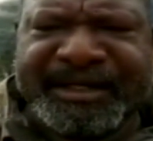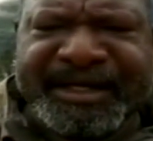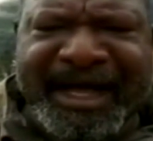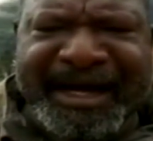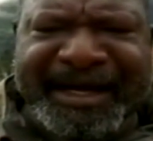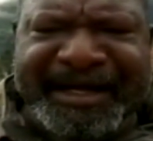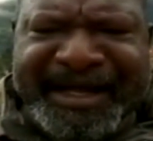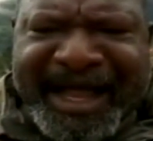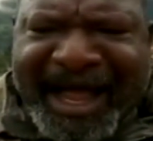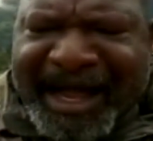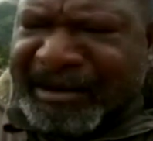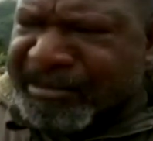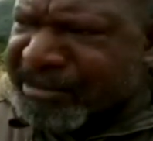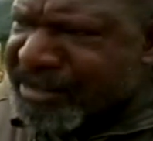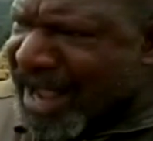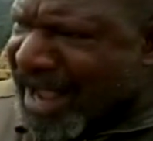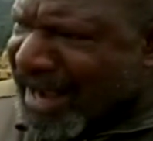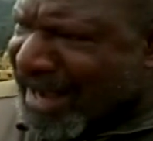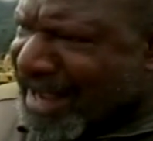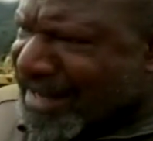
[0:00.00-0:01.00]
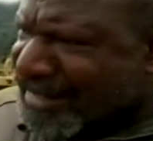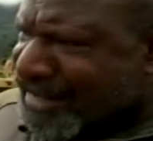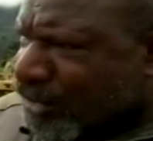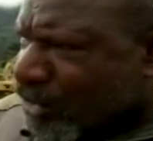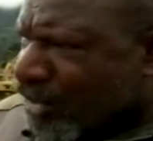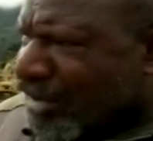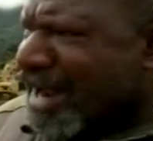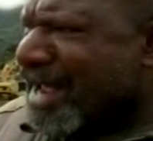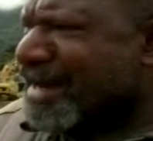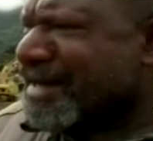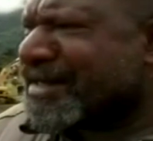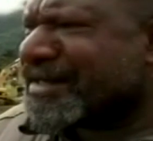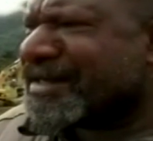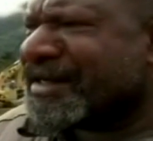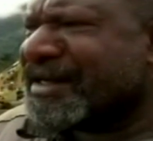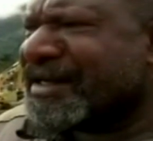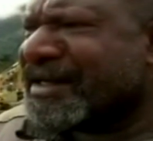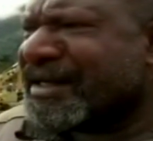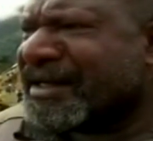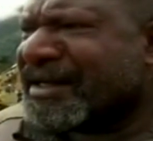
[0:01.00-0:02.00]
Jadi yang jaga sekolah di
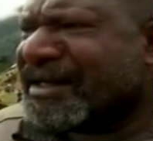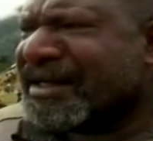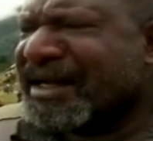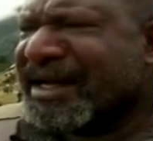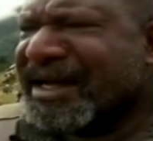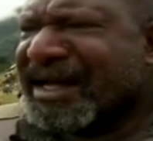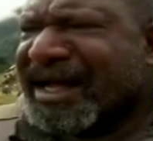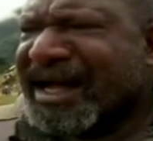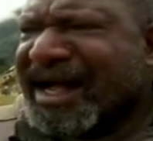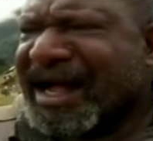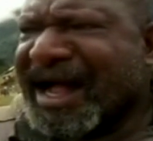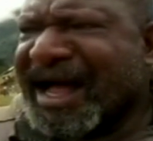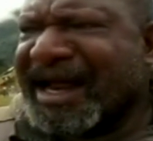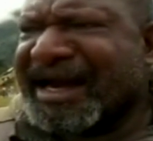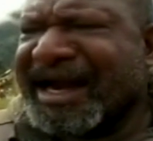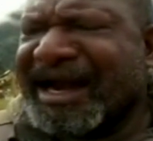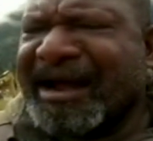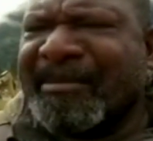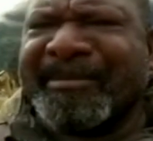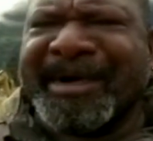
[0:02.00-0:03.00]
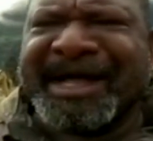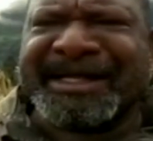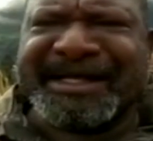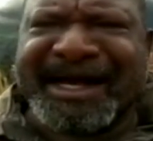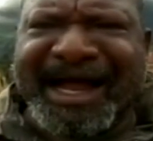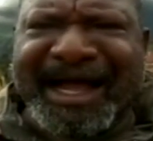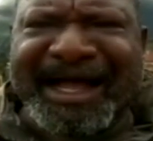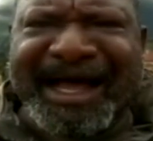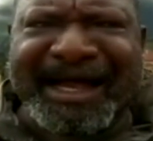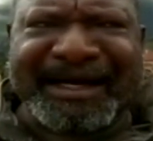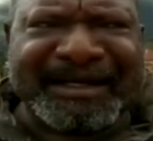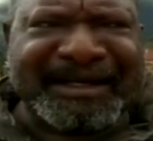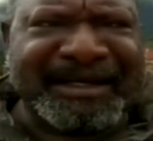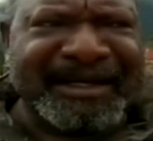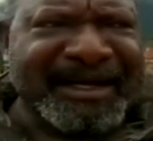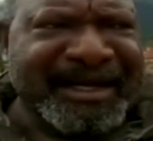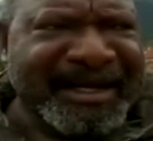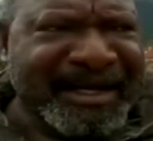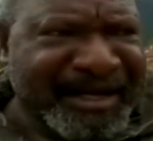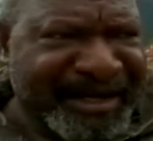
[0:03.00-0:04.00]
sini adalah masyarakat
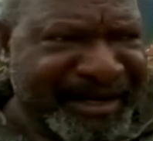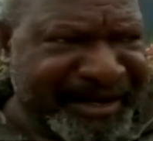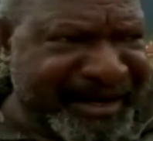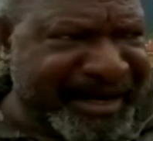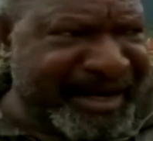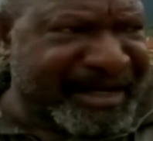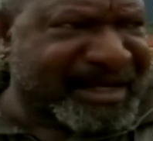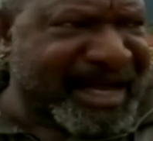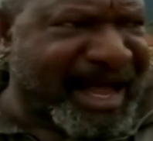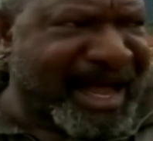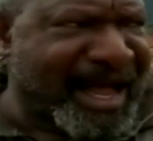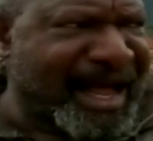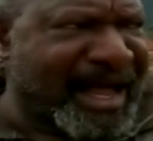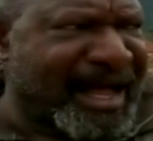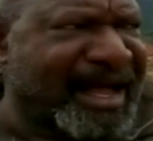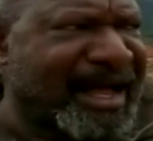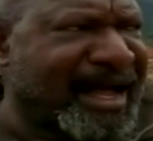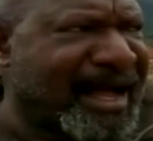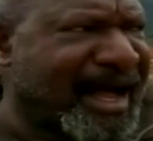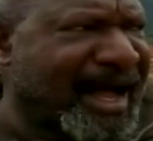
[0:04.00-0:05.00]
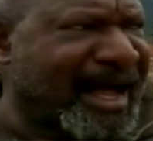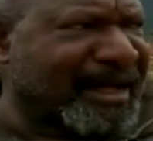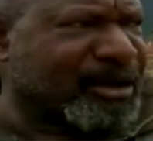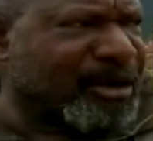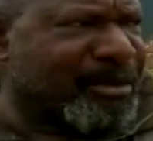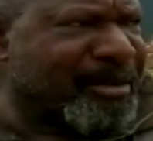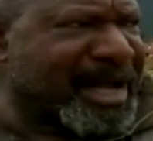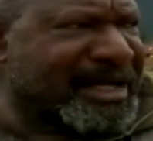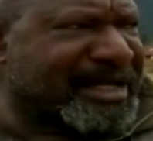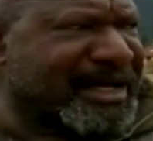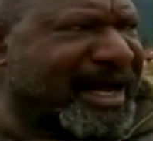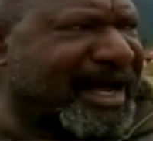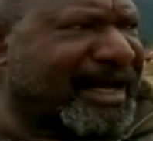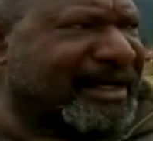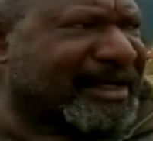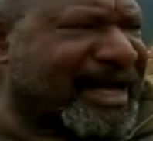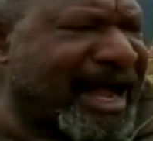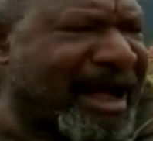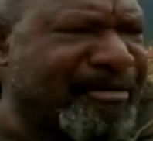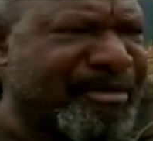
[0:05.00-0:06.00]
desa atau masyarakat
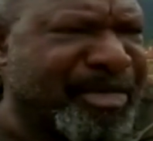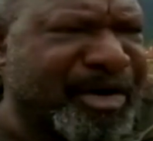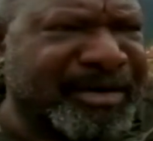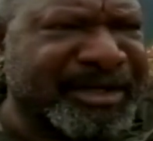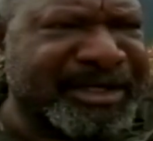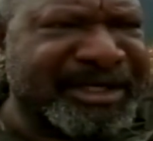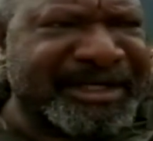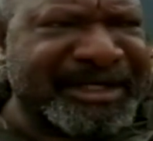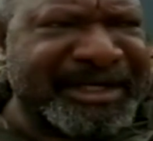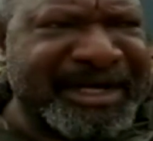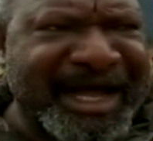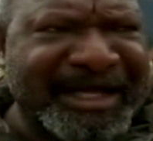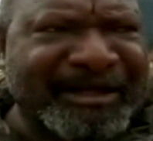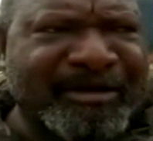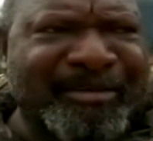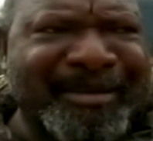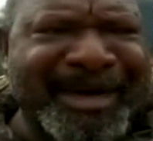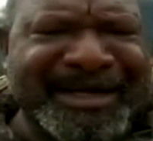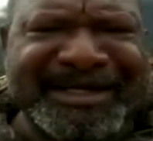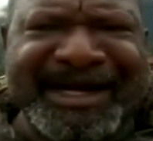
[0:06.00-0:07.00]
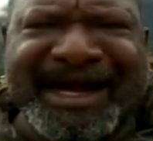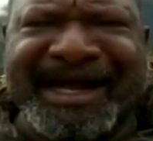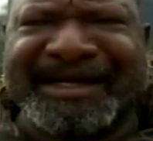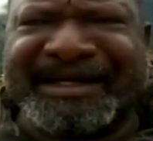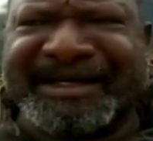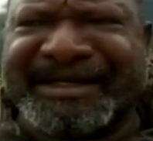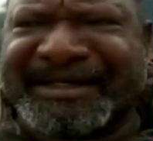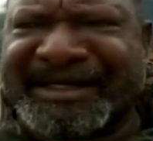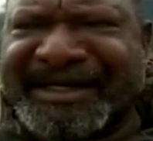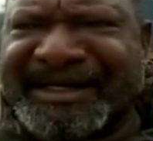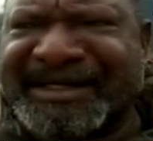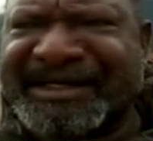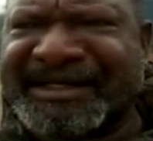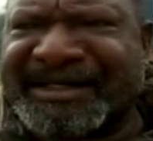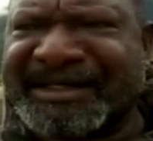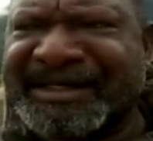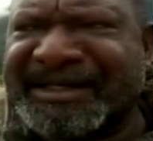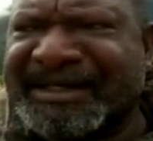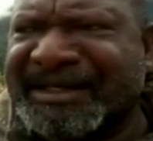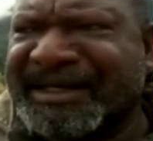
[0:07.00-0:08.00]
kampung di sini atau masyarakat distrik di
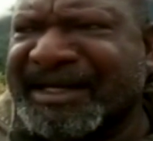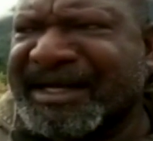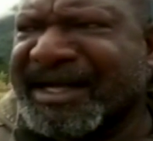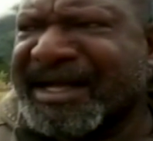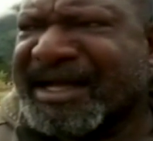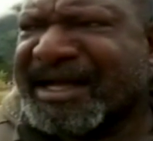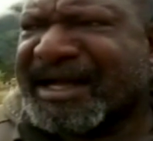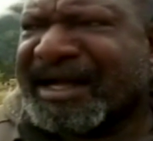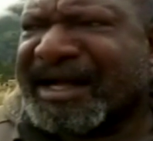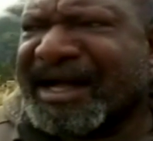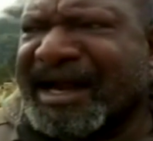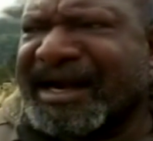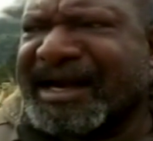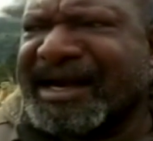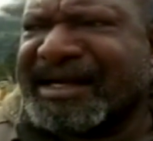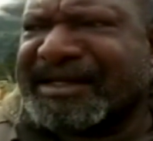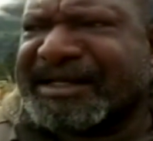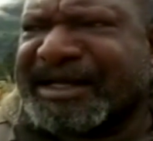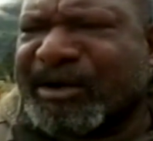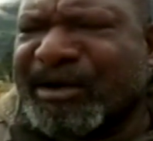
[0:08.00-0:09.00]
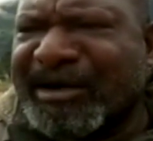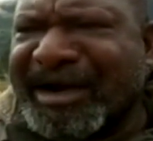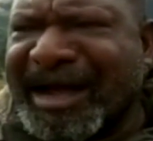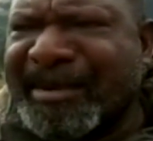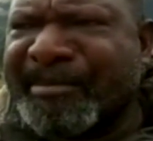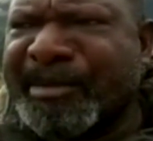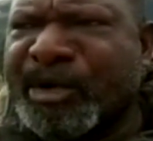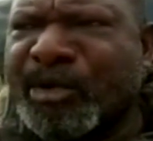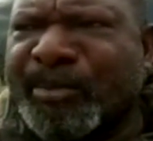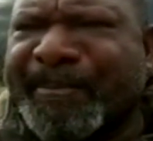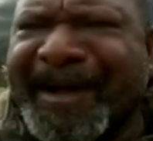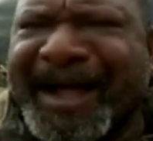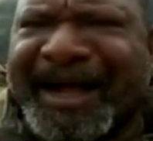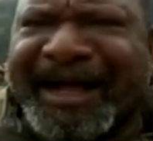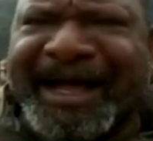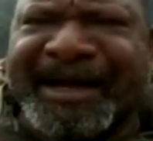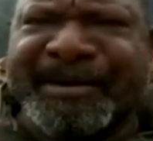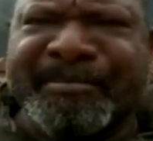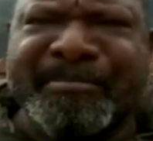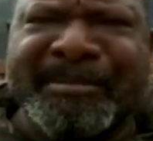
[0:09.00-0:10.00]
sini. Karena sekolah
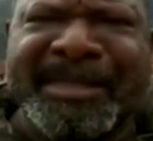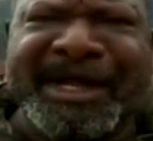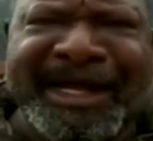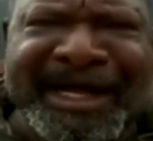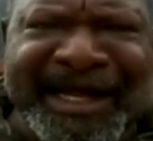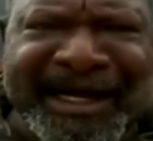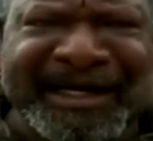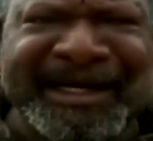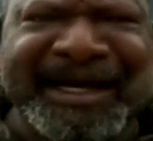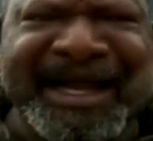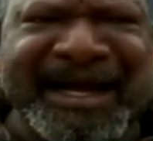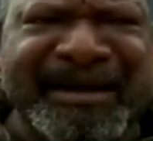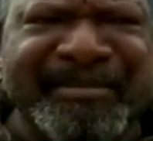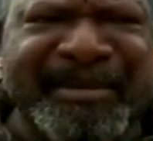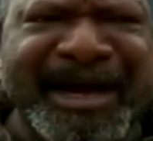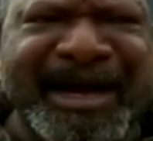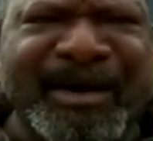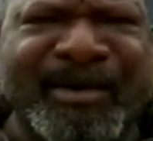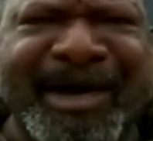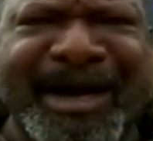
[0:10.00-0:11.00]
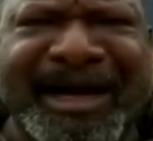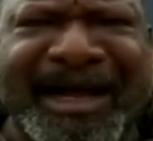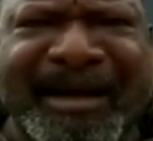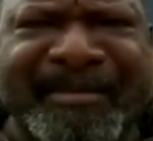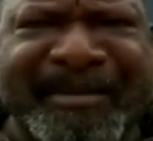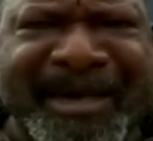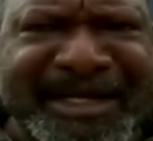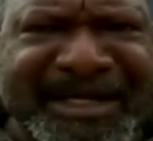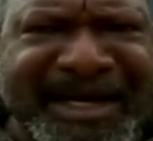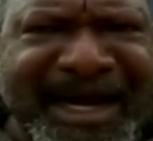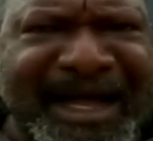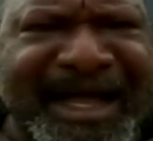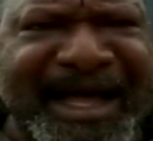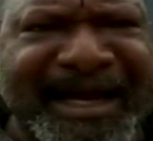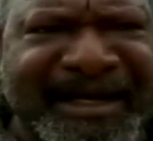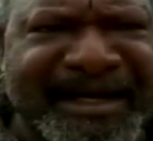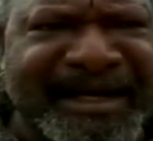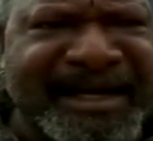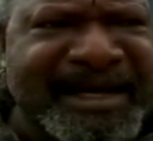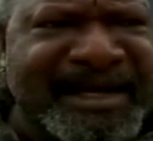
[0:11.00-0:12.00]
merupakan milik daripada warga masyarakat
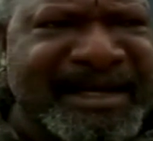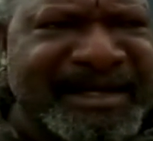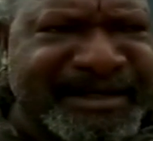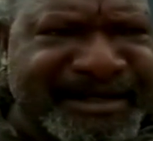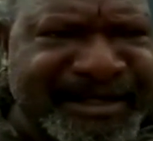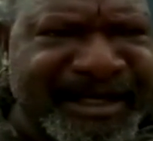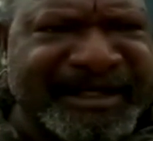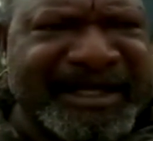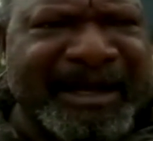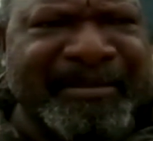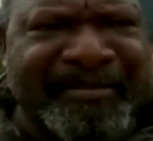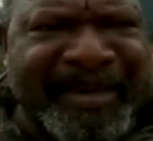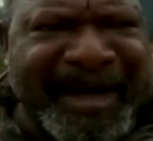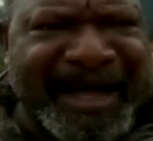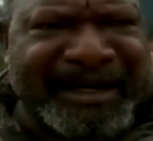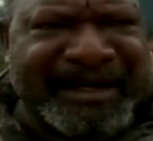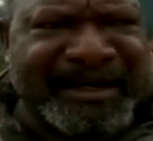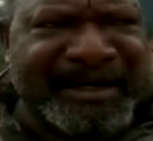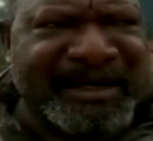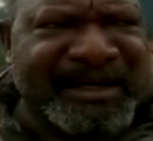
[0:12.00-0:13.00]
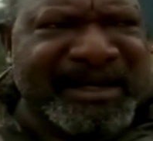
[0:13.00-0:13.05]
setempat.